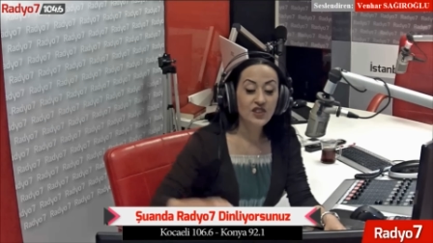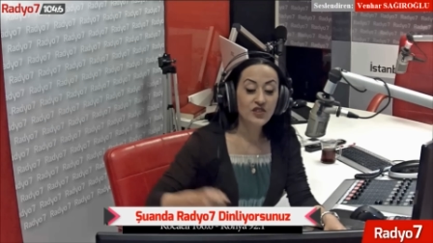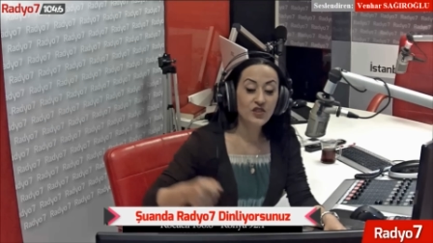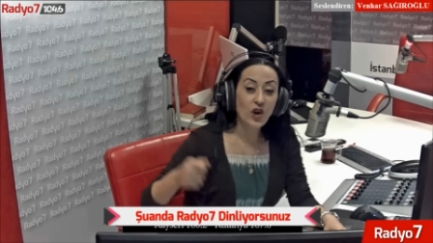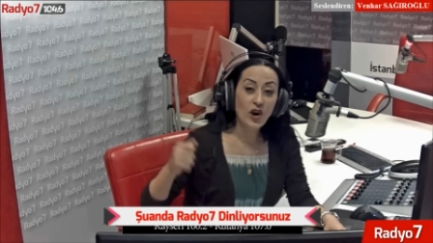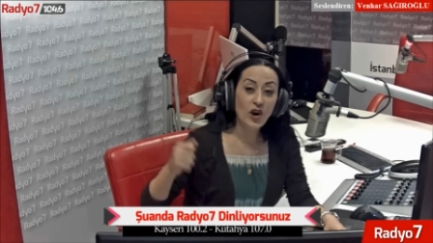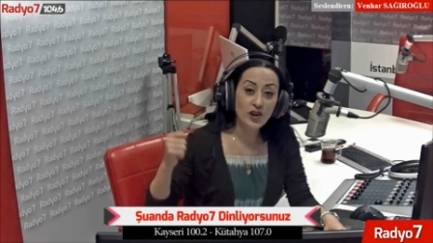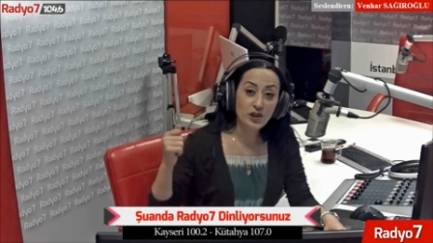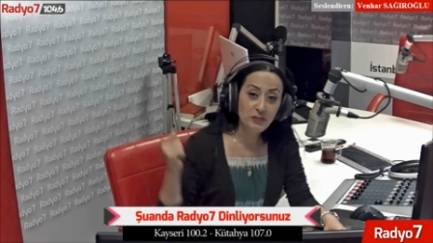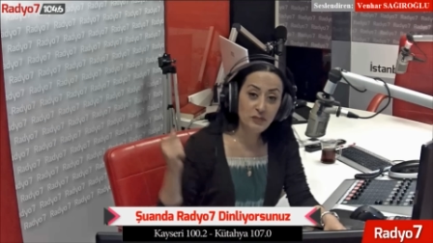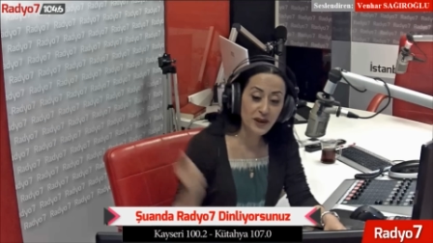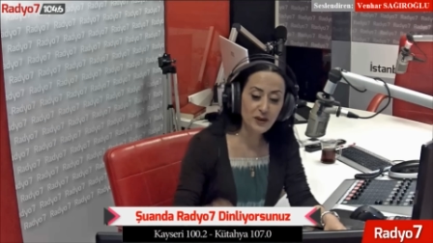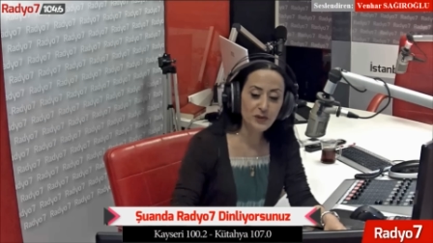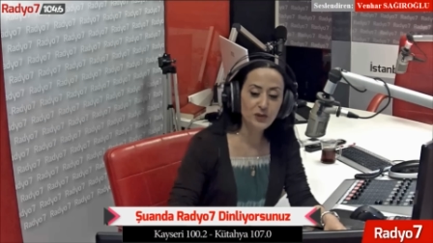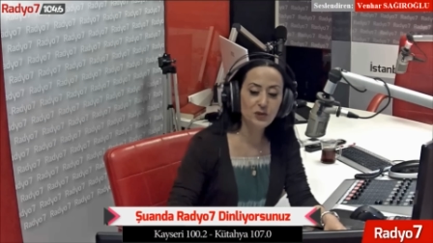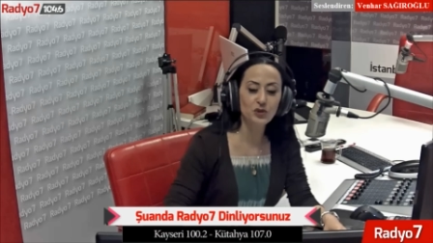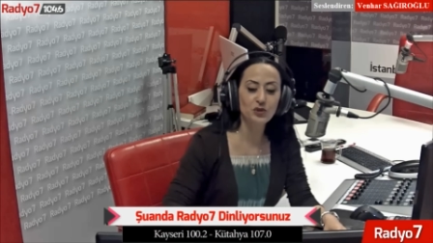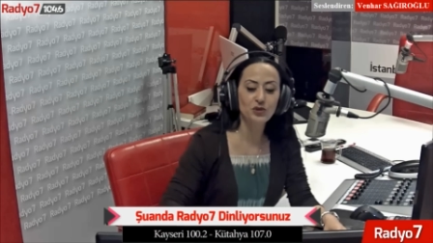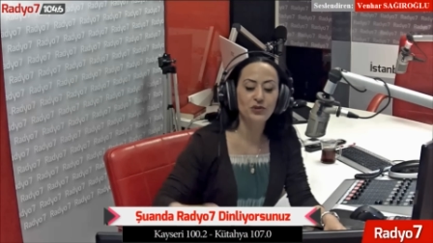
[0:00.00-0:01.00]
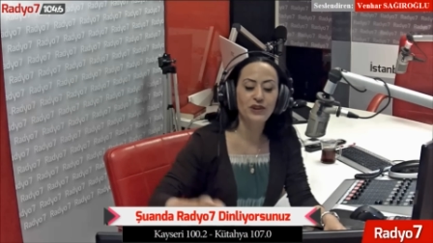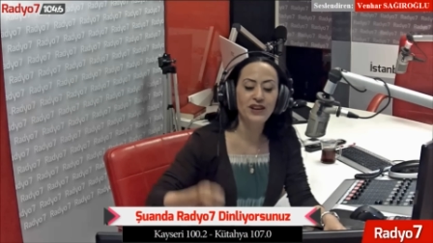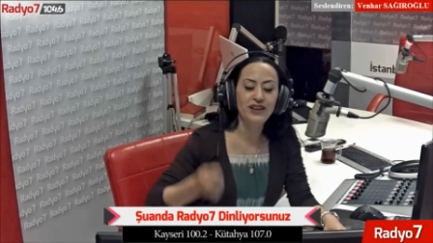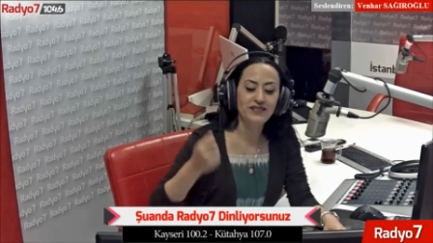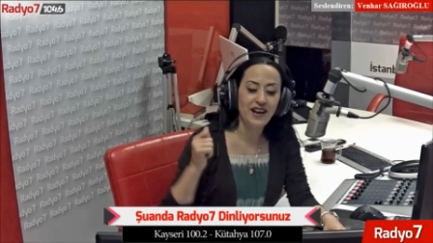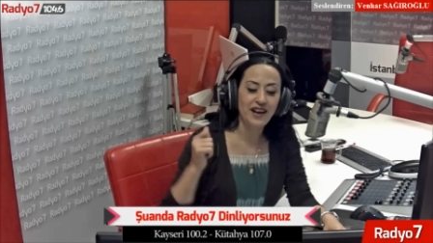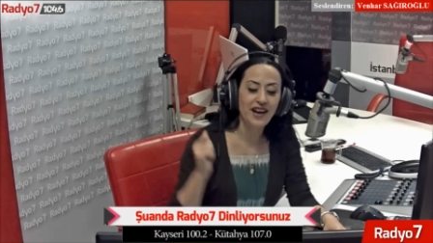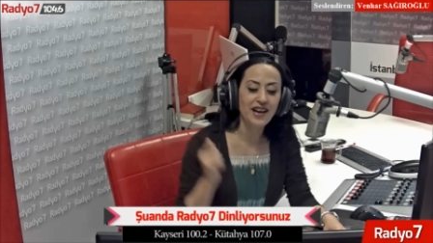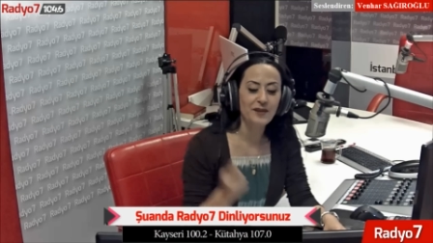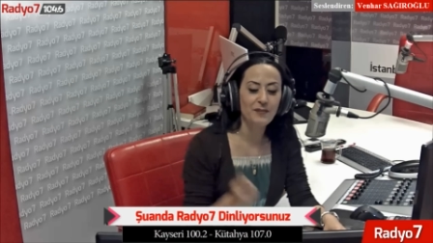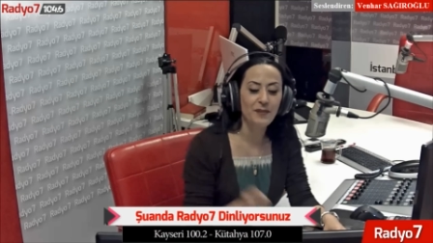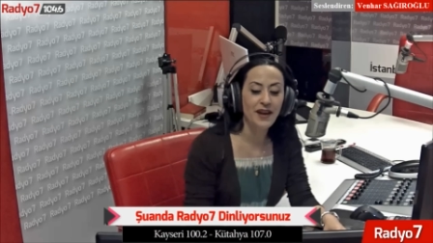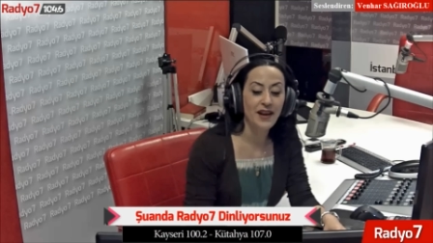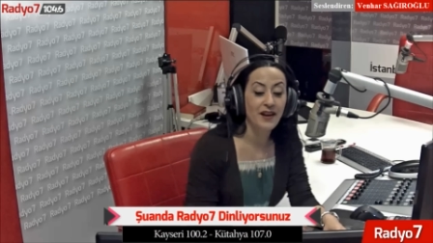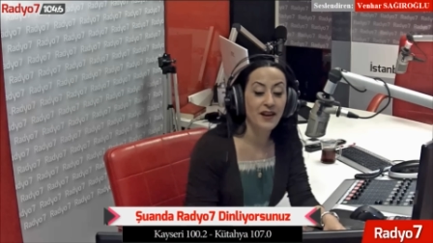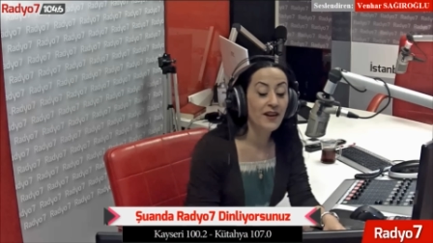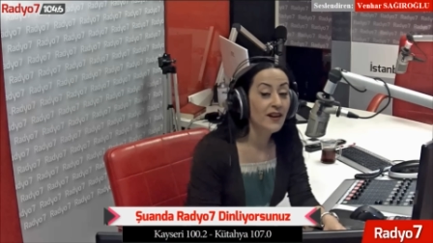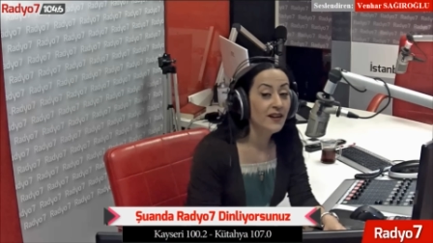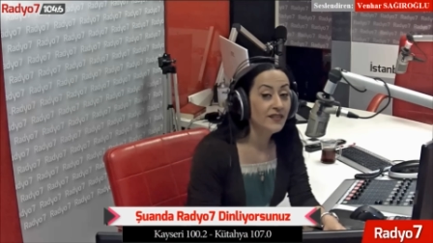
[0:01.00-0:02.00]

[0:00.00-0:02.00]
darbe üstüne darbe,